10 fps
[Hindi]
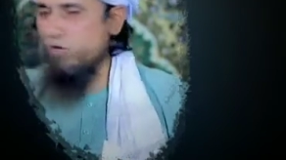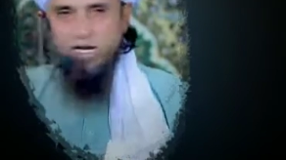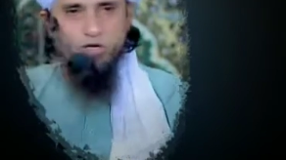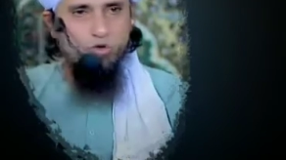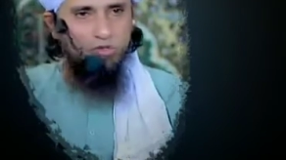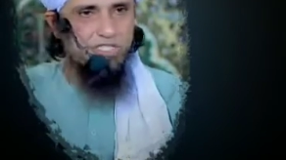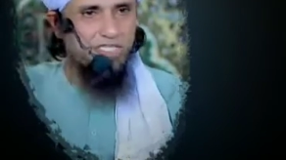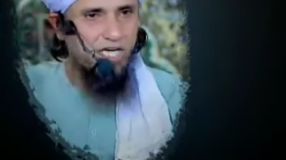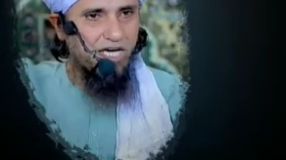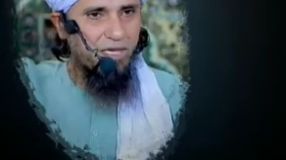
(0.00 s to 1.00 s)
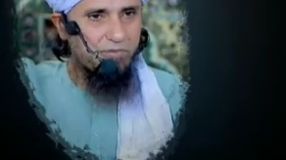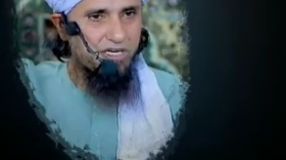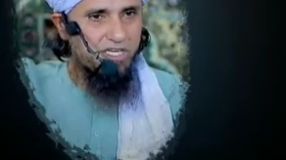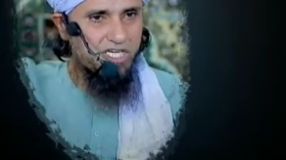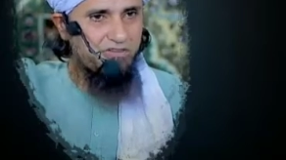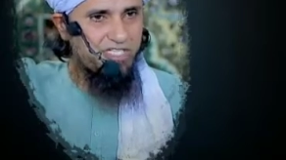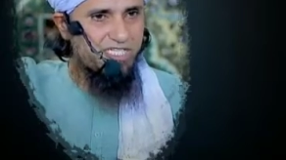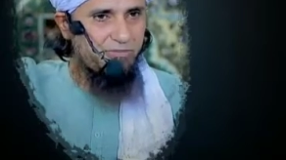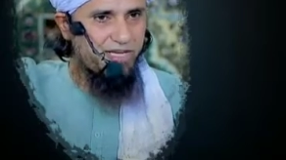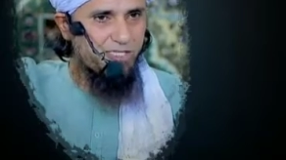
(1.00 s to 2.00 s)
तो मौलाना को खुद ये था कि अभी रश की
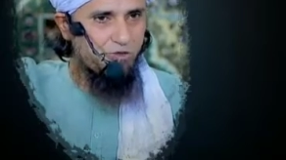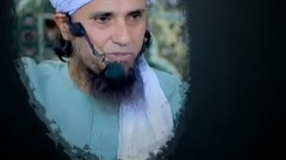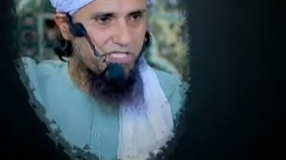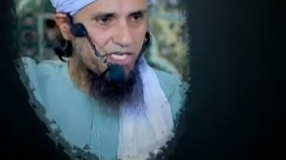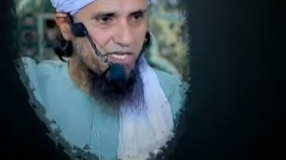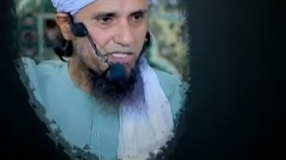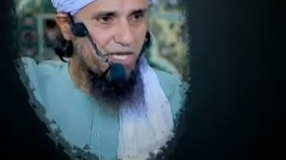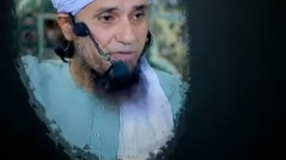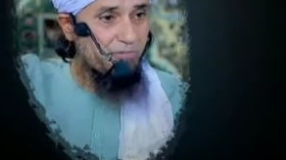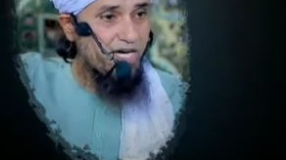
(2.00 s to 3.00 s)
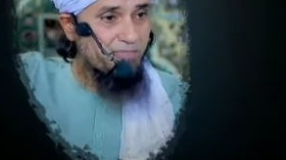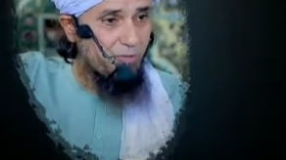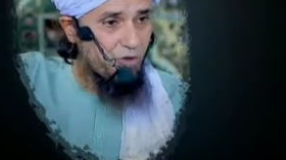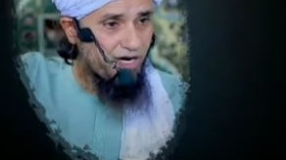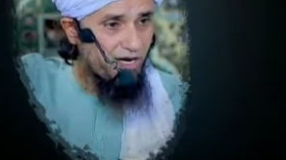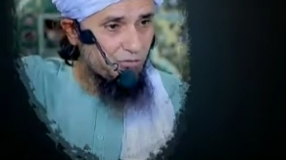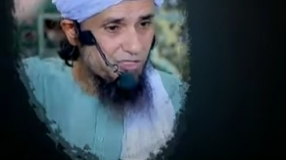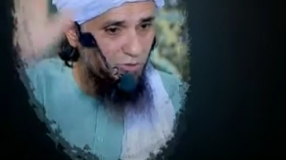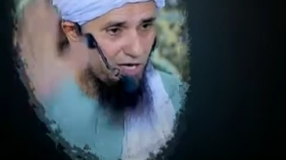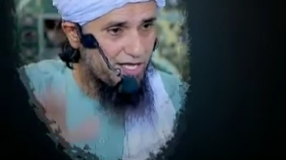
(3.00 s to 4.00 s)
वजह से मैंने इसको पीछे कर दिया फिर बाद में मौलाना ने
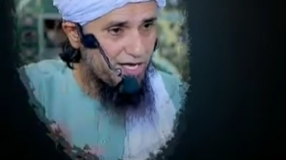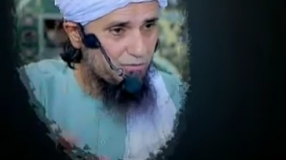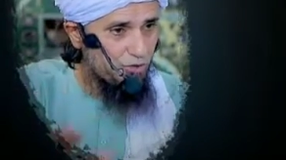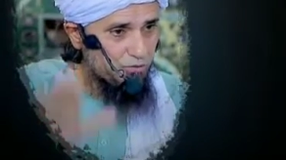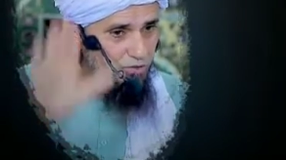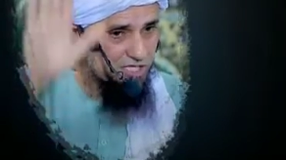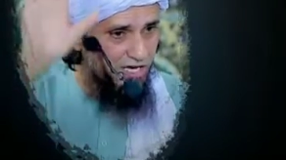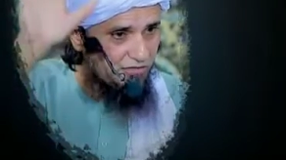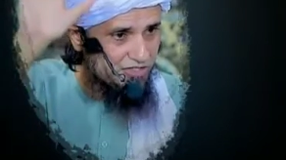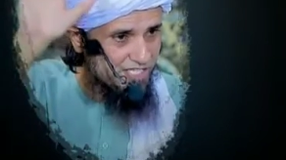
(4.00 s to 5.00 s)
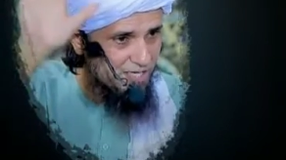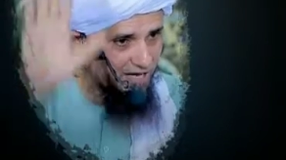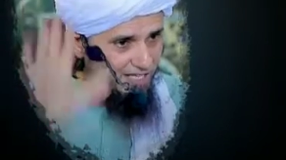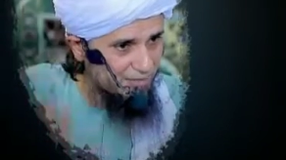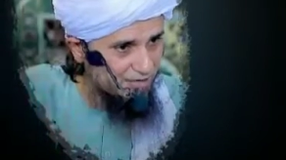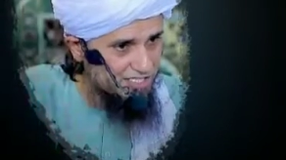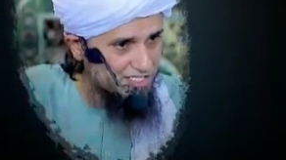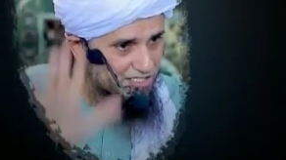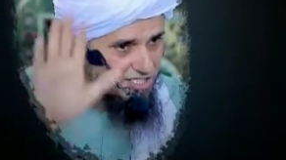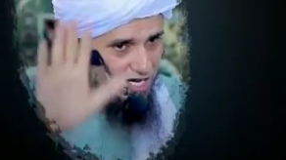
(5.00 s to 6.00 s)
मुझे बुलाया और मुझसे काफी देर बैठ के बातचीत